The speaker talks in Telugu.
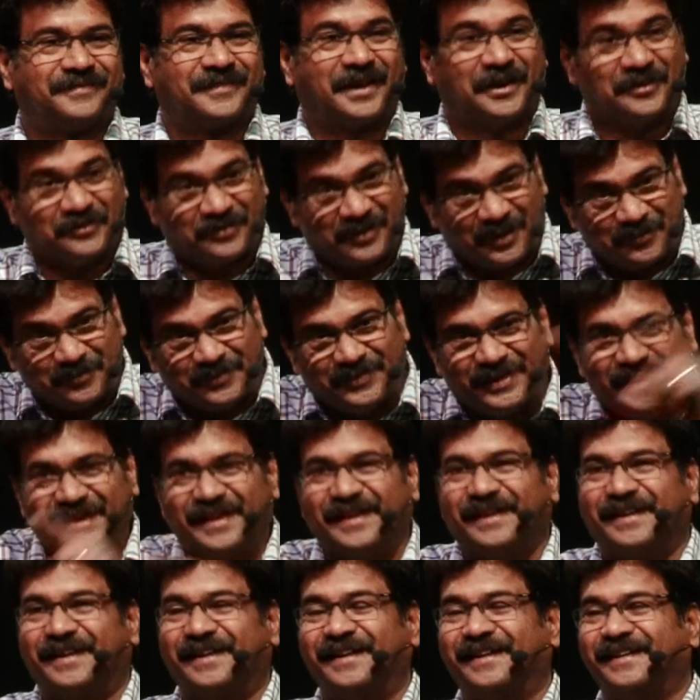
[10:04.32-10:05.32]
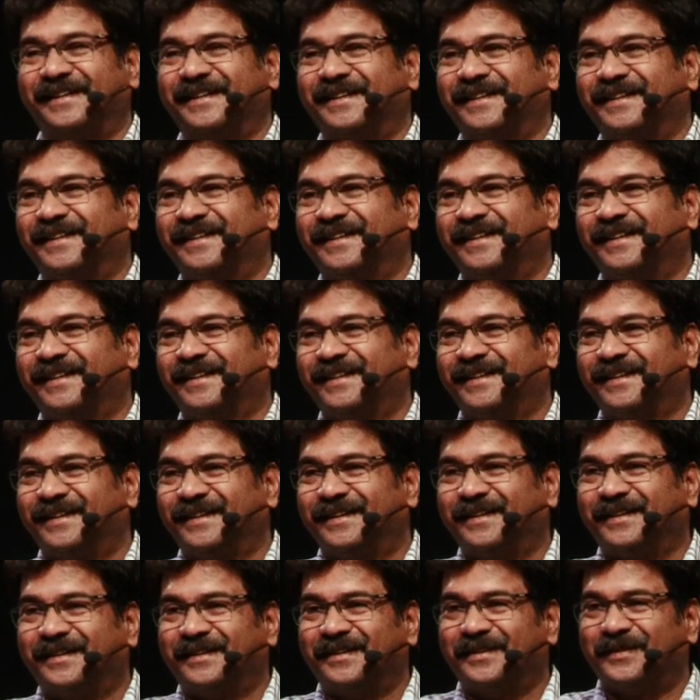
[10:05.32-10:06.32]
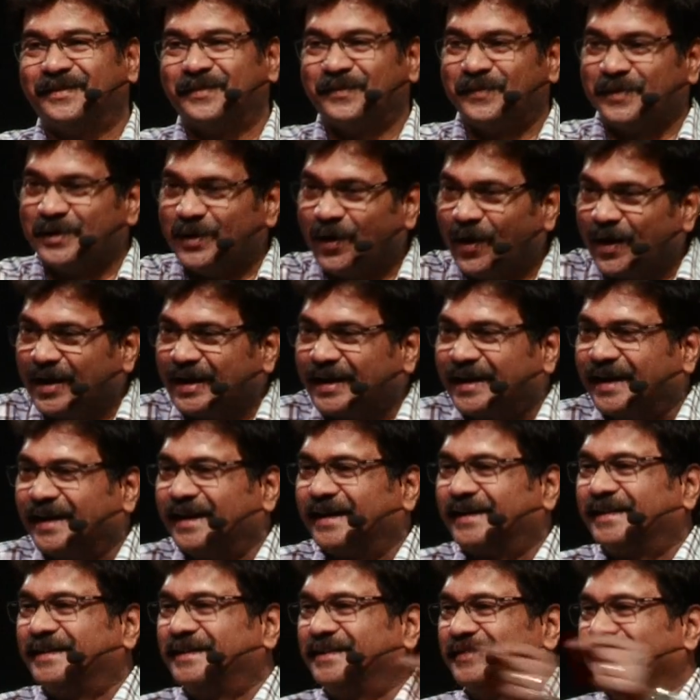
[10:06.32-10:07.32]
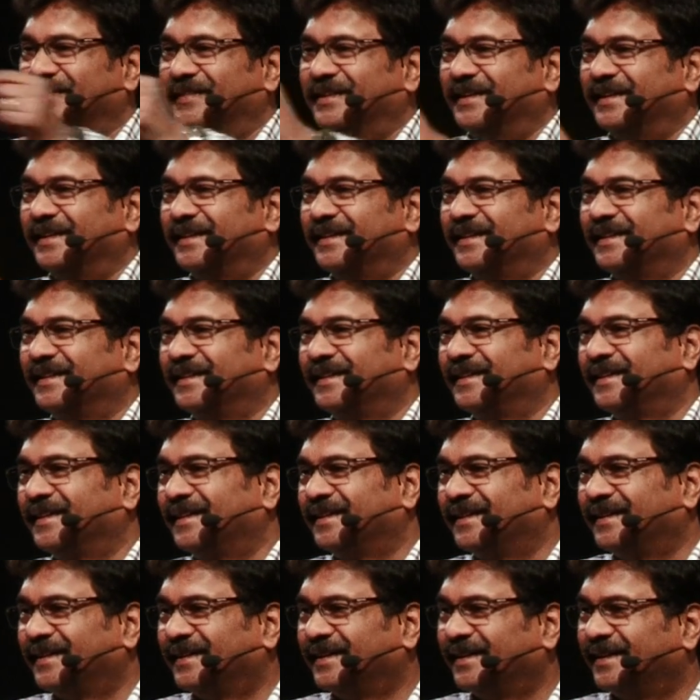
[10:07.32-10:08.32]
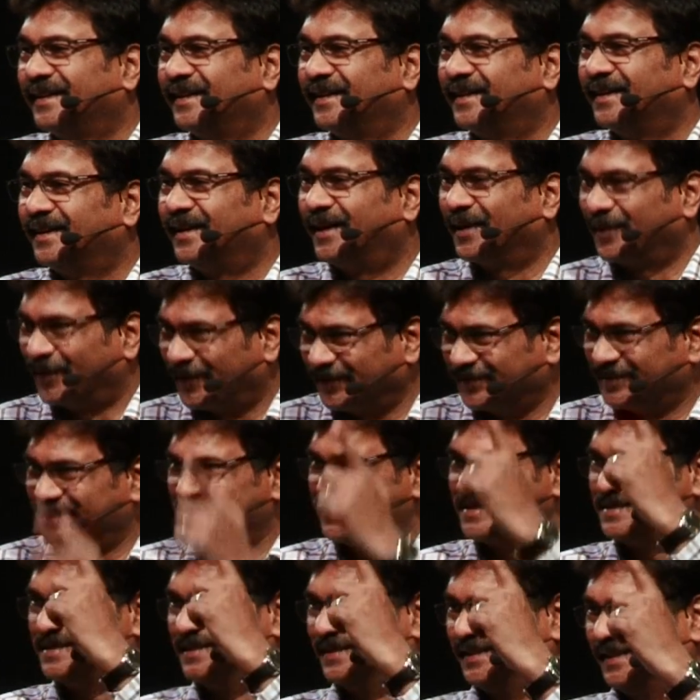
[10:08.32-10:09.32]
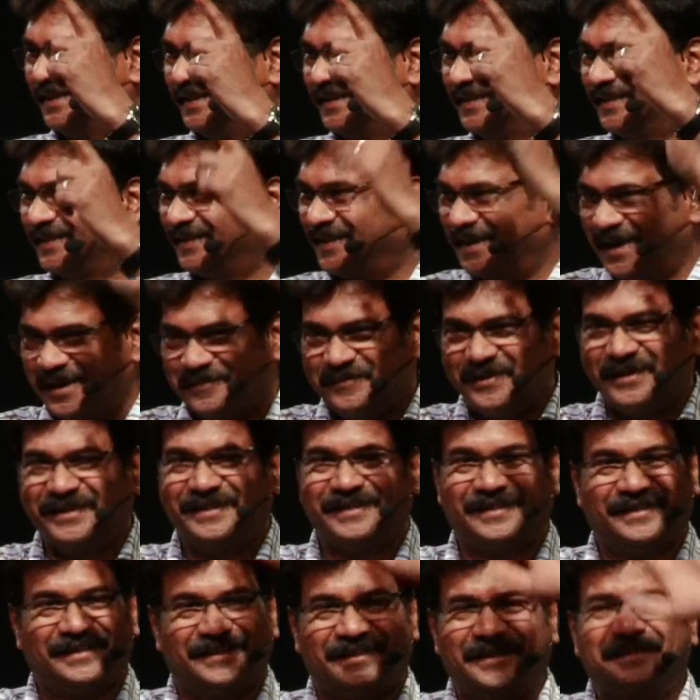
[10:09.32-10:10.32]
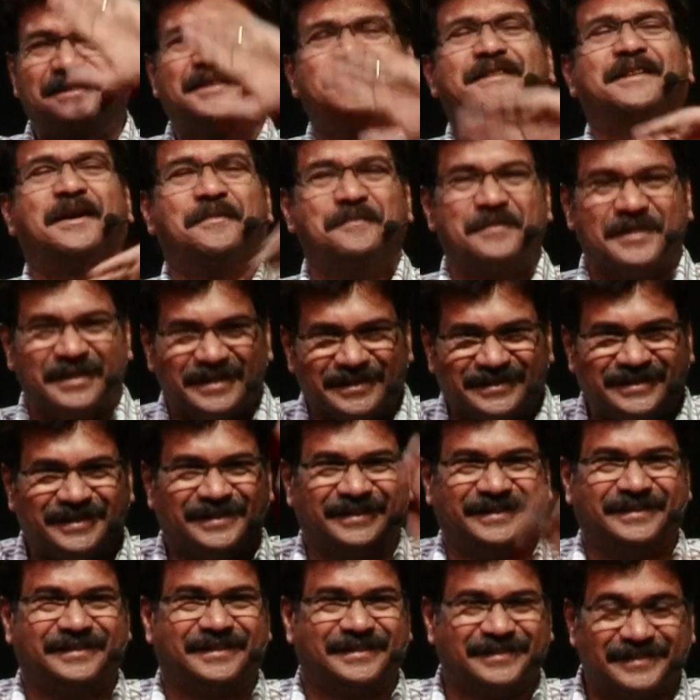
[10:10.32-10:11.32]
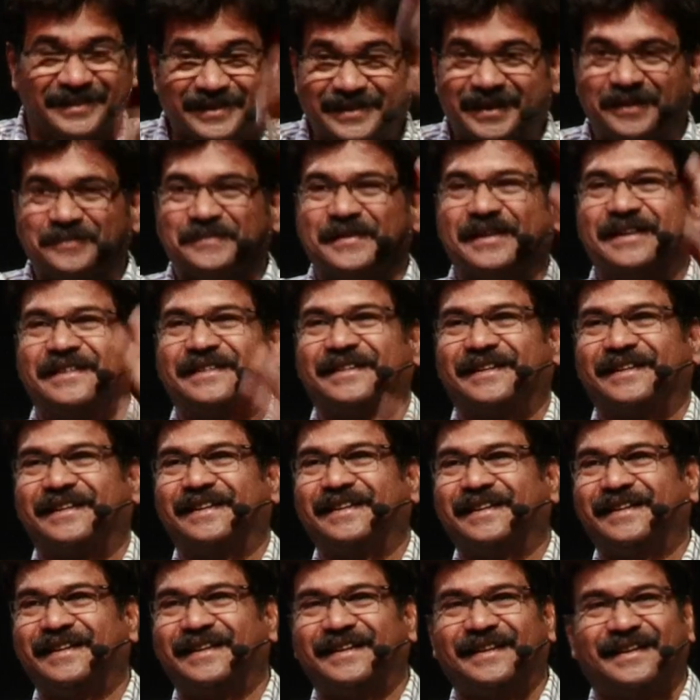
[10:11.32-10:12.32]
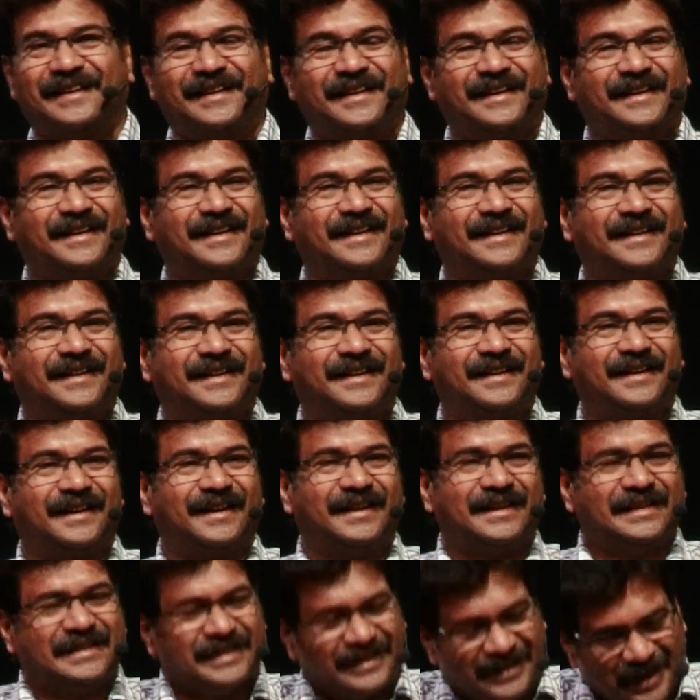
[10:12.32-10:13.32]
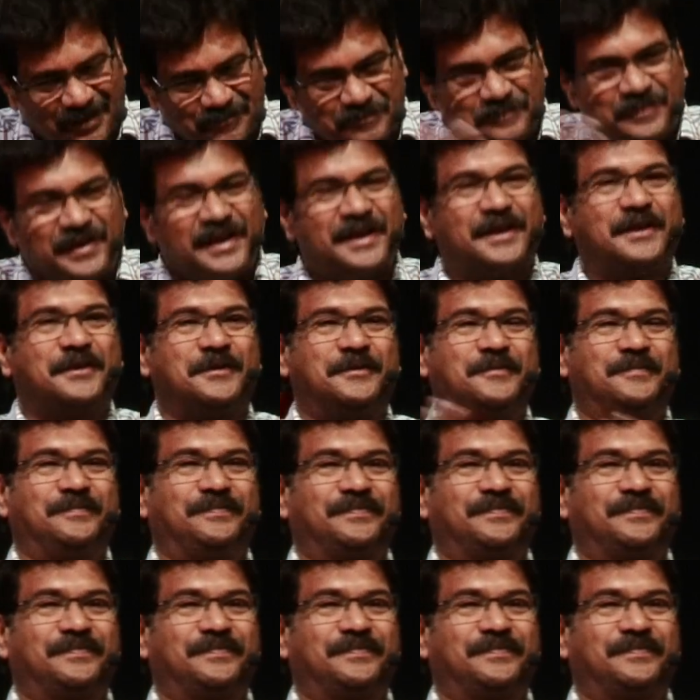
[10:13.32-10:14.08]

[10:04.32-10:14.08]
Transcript: అండ్ ఫ్రమ్ దేర్ వి ఆల్ కలెక్టివ్లీ are దిస్ జర్నీ ఏ Amen. దిస్ ఇస్ అమేజింగ్ దిస్ ఇస్ అమేజింగ్ ఇది గంభీరం